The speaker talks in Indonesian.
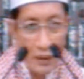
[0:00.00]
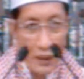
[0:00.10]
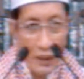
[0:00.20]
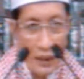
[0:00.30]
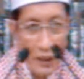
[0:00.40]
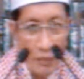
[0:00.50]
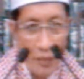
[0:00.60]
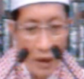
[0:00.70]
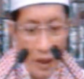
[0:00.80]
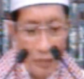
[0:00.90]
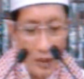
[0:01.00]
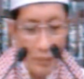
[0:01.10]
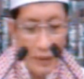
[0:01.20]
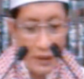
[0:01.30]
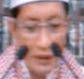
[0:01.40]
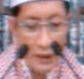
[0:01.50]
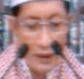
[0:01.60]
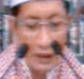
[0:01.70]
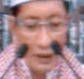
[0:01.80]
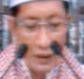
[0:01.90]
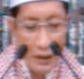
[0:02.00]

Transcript: ya ini makamnya lebih tinggi.